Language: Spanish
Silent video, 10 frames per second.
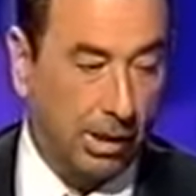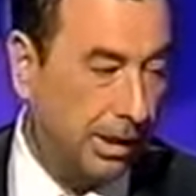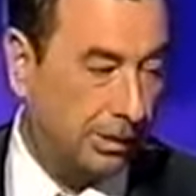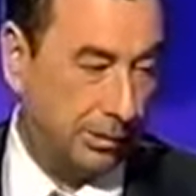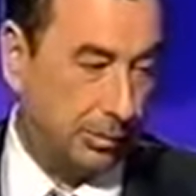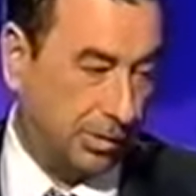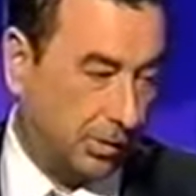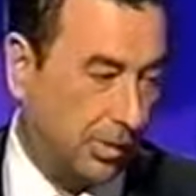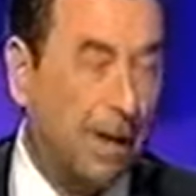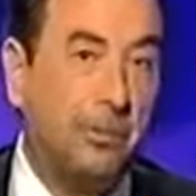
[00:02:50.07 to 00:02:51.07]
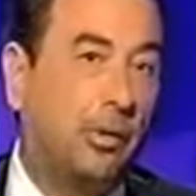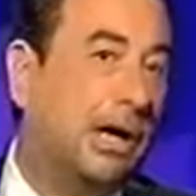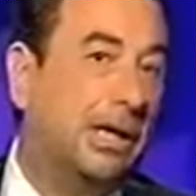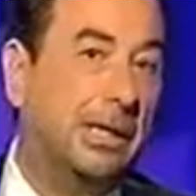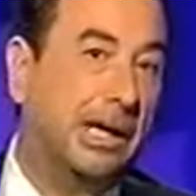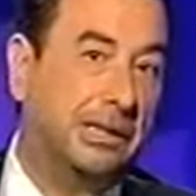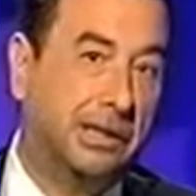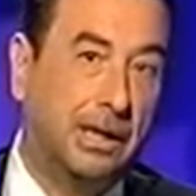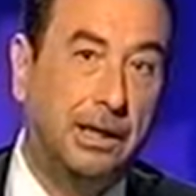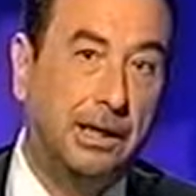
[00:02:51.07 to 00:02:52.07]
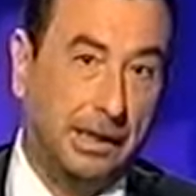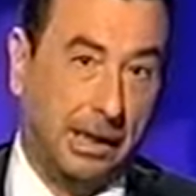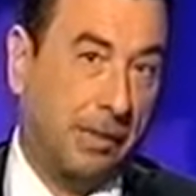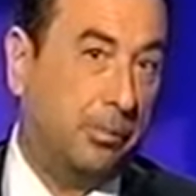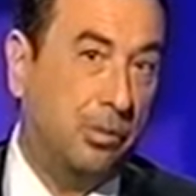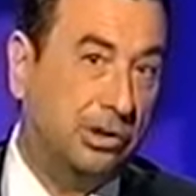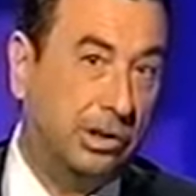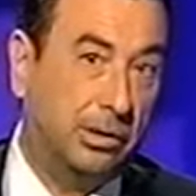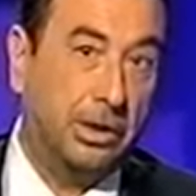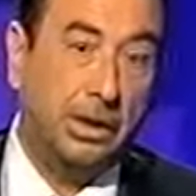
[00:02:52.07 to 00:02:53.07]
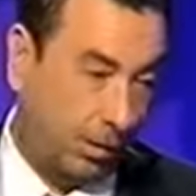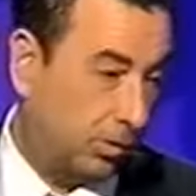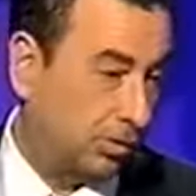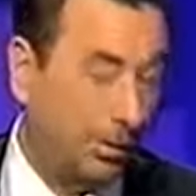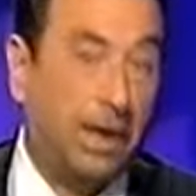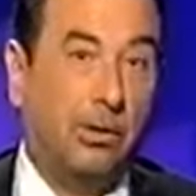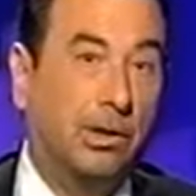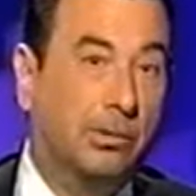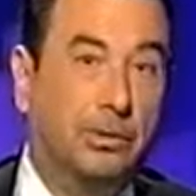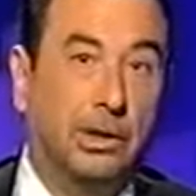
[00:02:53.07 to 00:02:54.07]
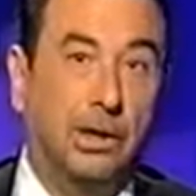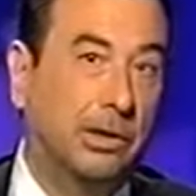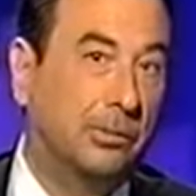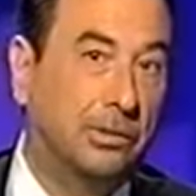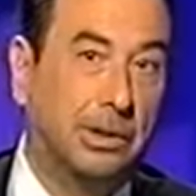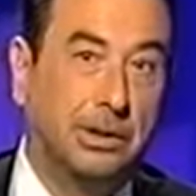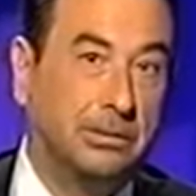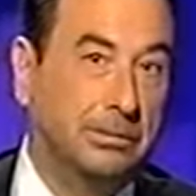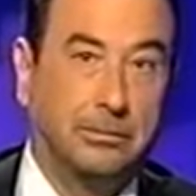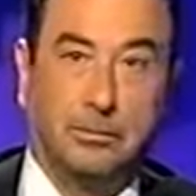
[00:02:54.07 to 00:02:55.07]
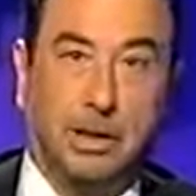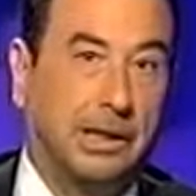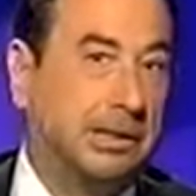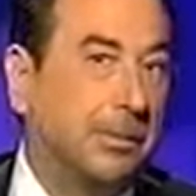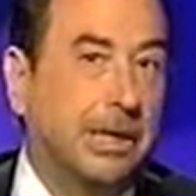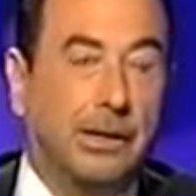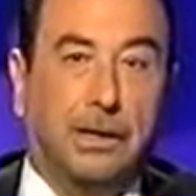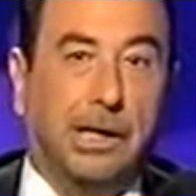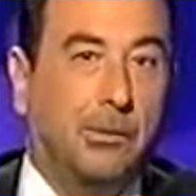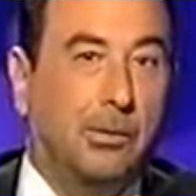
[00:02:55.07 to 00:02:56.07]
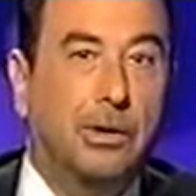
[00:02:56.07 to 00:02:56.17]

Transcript: Después es una época inglesa, es repulsión. Y luego se va a Hollywood. En Hollywood es la semilla del diablo.